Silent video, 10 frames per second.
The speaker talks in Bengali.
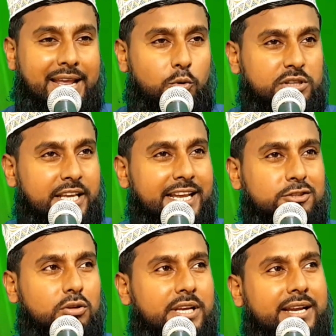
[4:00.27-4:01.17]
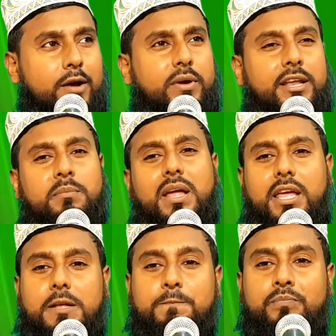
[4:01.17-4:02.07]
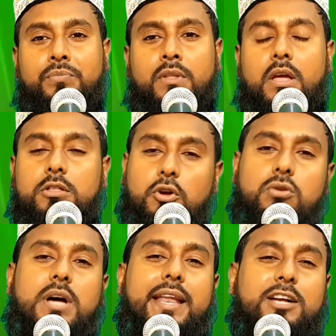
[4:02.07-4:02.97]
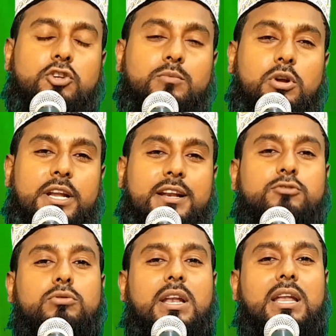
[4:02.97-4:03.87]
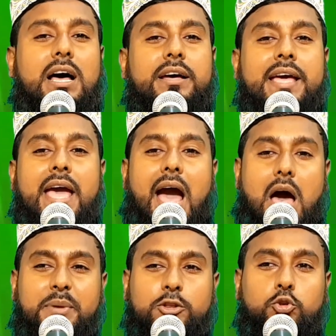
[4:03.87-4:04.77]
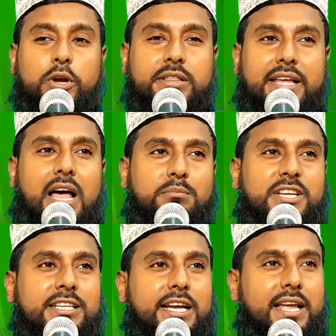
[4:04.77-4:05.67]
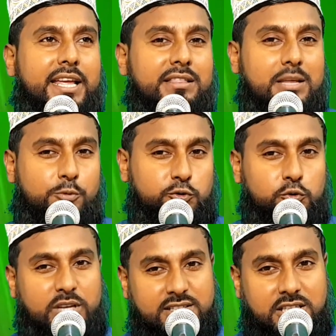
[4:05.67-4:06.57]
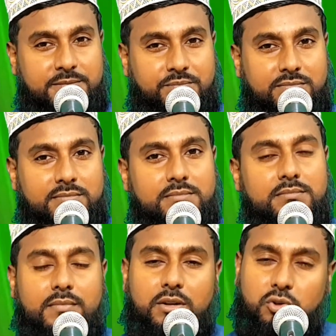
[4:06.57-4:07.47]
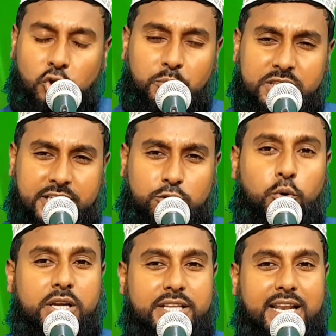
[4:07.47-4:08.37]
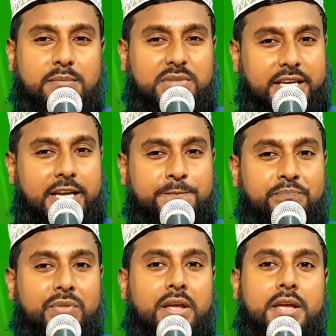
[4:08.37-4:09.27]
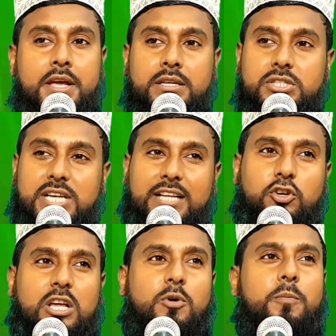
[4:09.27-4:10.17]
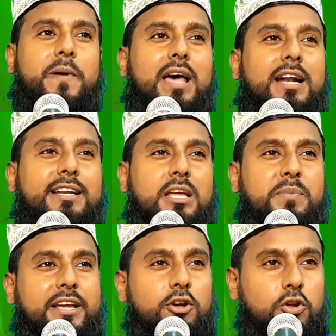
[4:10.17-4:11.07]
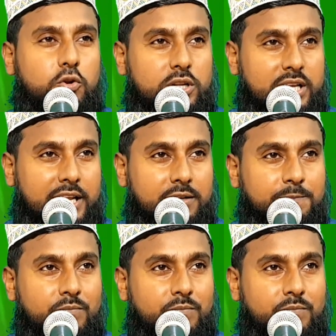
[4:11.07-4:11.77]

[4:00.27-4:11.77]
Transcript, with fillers: এর অতিরিক্ত দিয়ে কেউ কিনবে কি তখন আরেকজন বললেন রসুলাল্লাহ আমি দুই দিরহাম দিয়ে এটাকে কিনতে প্রস্তুত আছি নবীজি দুই দিরহাম দিয়ে চাদর এবং পেয়ালাটাকে বিক্রয় করে দিলেন